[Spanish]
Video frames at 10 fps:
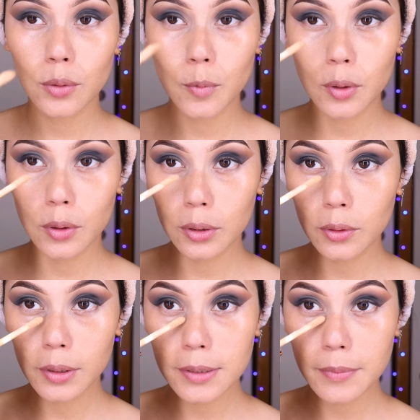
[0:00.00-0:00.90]
y como el
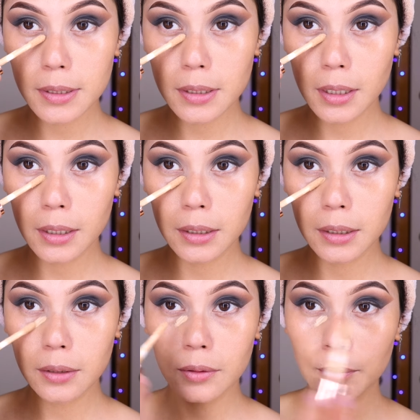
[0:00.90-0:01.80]
corrector es más
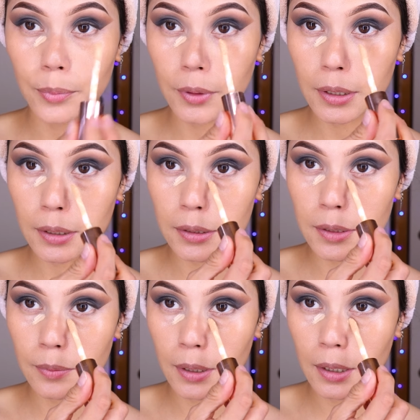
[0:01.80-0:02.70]
clarillo,
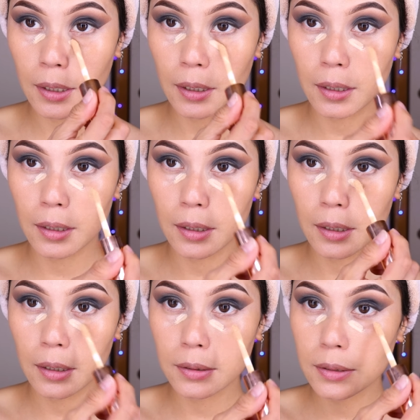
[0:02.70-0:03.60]
pues va a
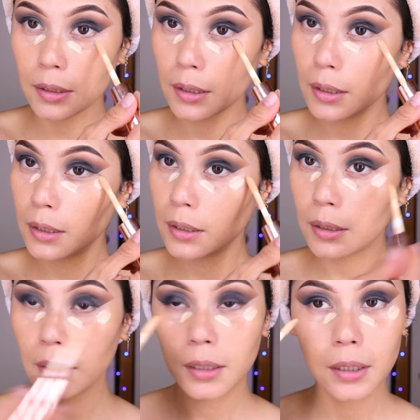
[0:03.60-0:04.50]

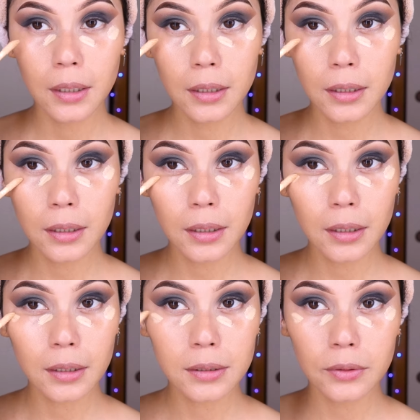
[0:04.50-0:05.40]
hacer
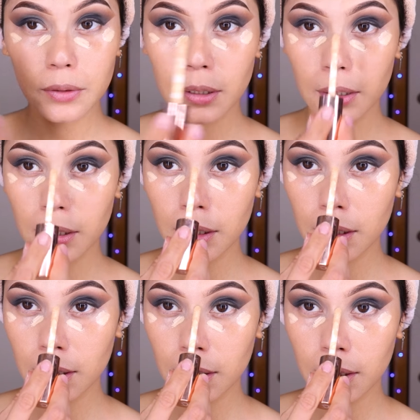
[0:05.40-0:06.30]
eso
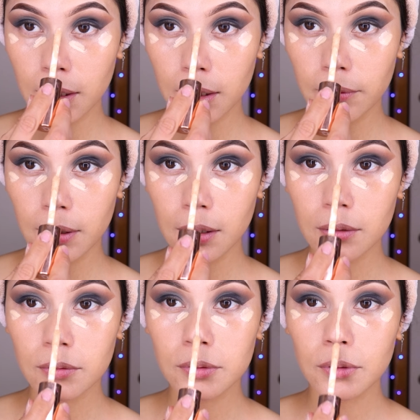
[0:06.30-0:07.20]
de, de nivelar
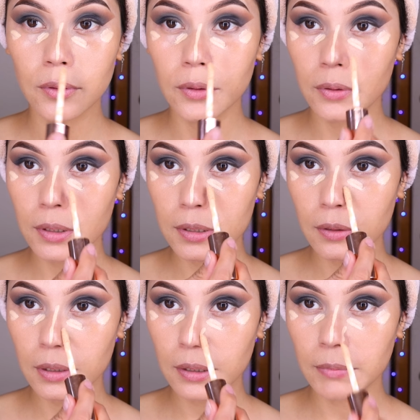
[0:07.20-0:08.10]
los colores.
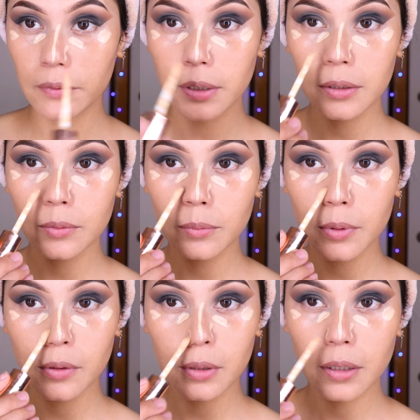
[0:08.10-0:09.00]
Aunque me falte un
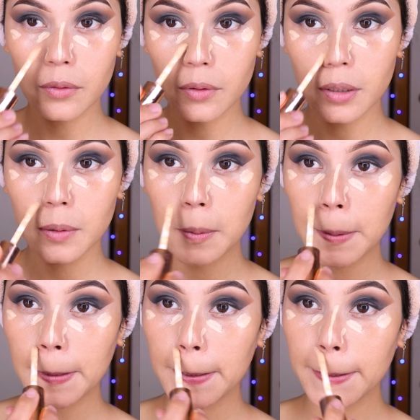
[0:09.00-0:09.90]
poco ya con el
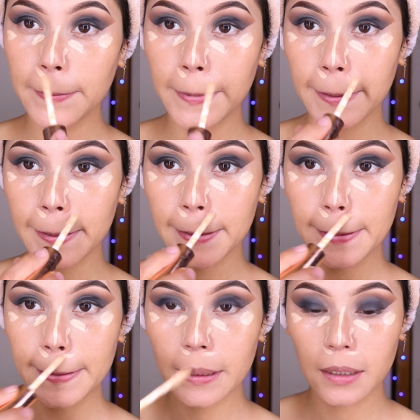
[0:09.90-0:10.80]
corrector, pues
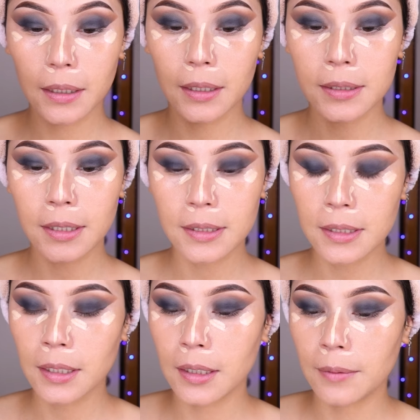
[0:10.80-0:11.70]
ya se
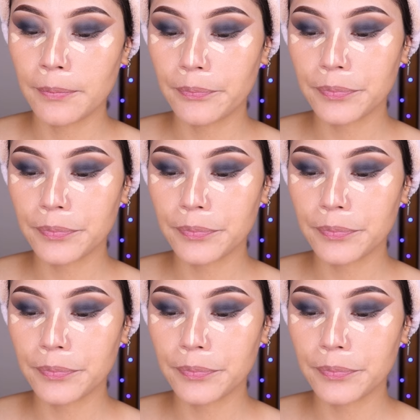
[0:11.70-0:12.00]
hace